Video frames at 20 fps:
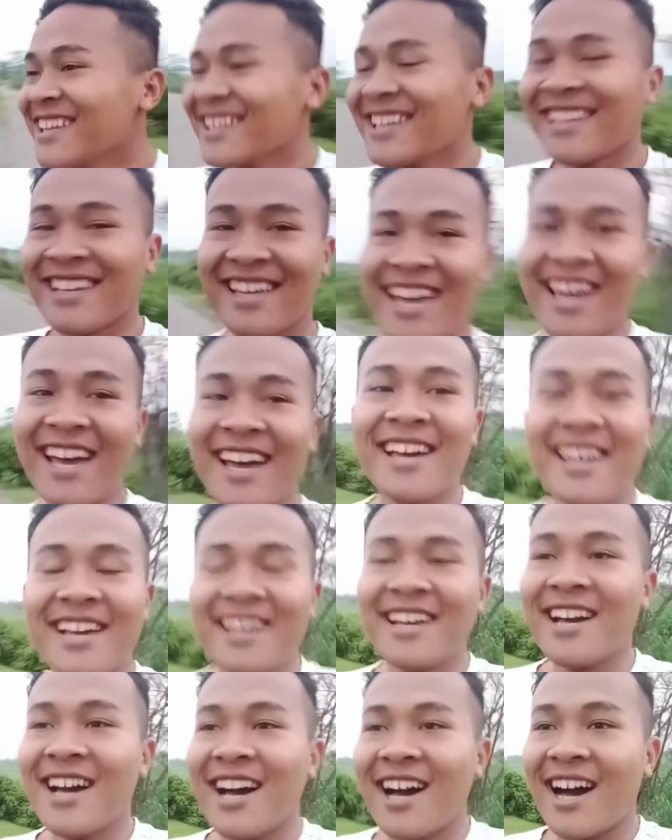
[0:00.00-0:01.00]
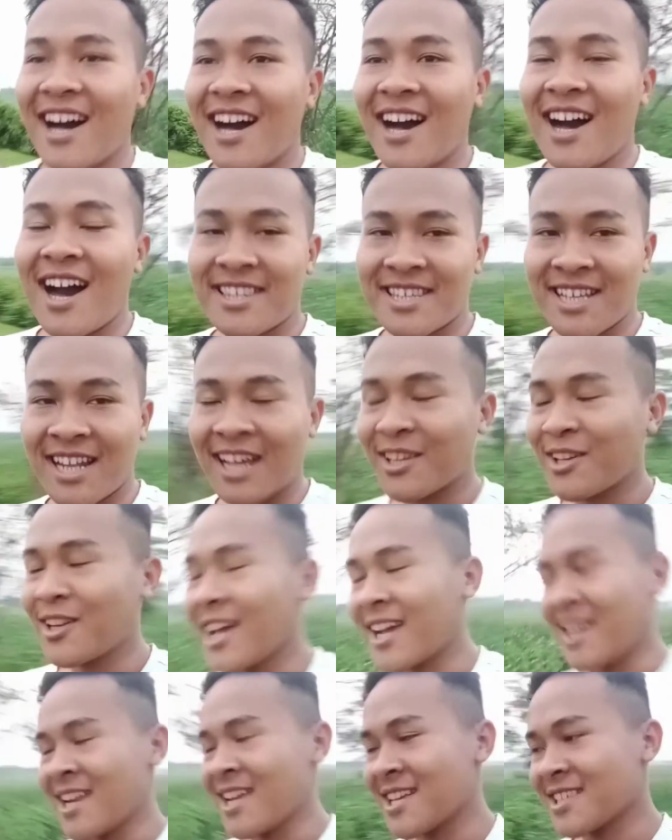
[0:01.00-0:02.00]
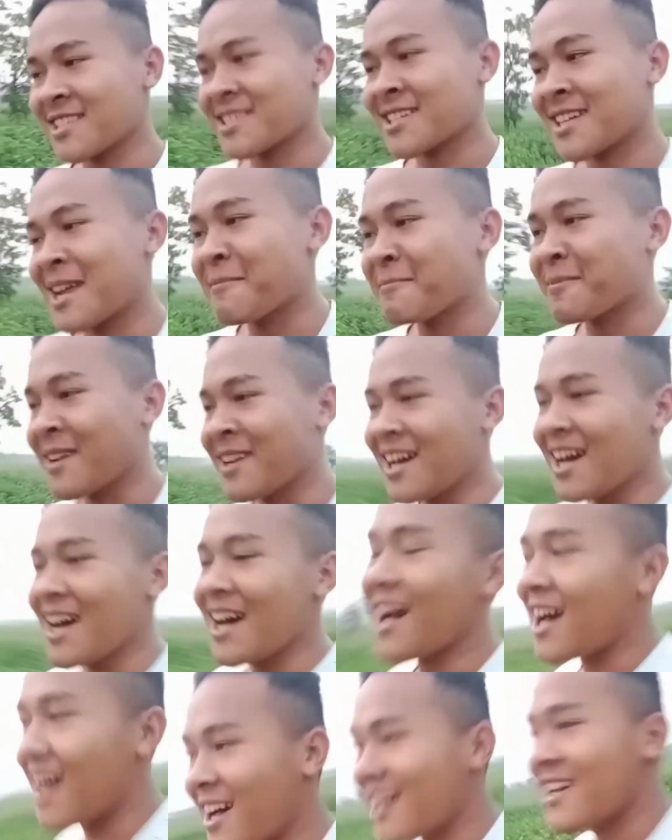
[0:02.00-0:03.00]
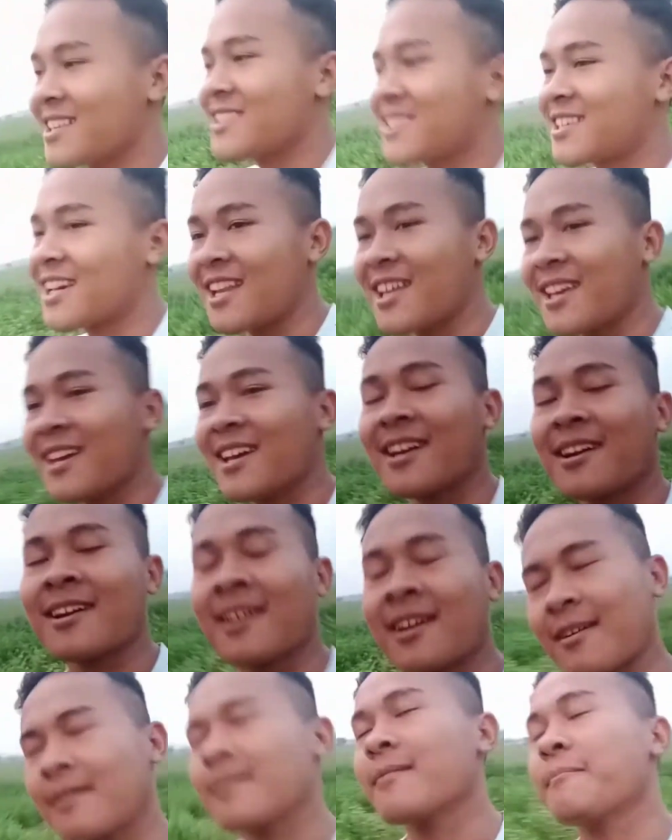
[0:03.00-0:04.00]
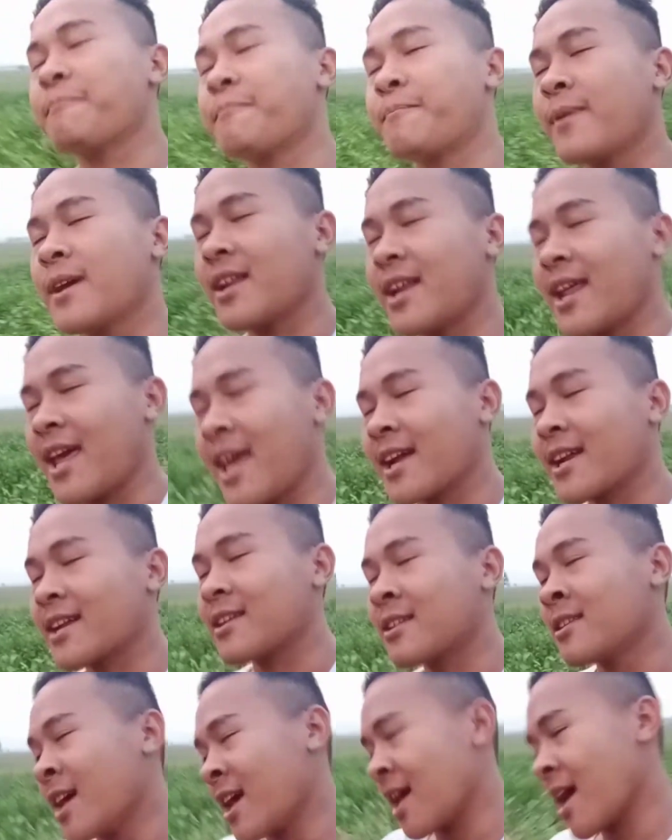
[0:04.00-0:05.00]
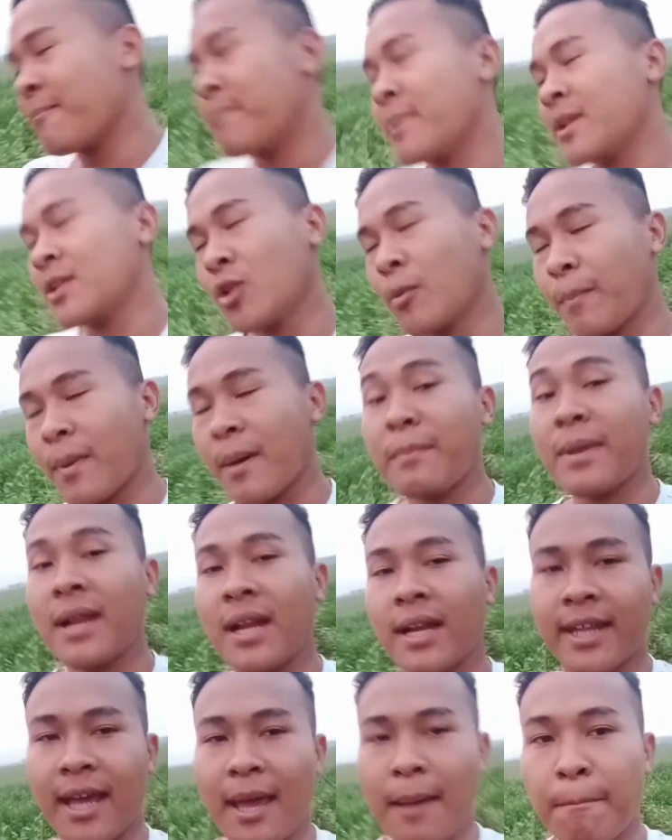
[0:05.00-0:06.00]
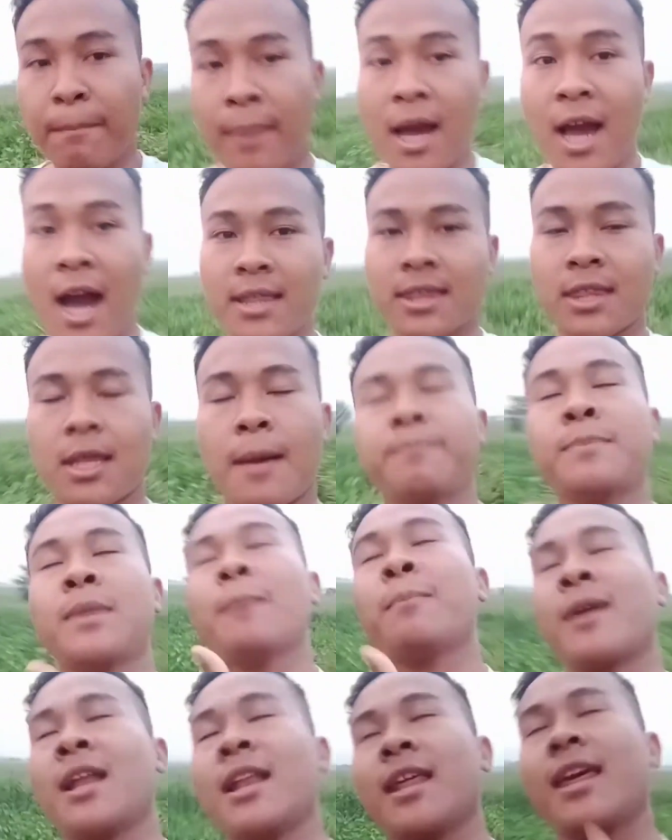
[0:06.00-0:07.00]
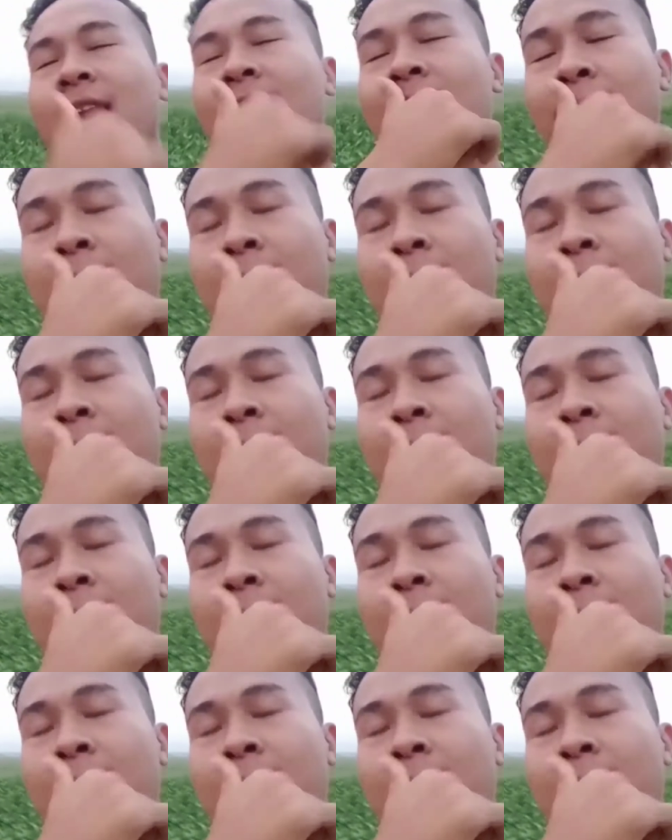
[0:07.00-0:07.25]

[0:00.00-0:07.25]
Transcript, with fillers: ठीक है हाँ अच्छा लगता है लाइक करना सब्सक्राइब करना चलिए फिर एक नया वीडियो पे मिलते हैं तब तब के लिए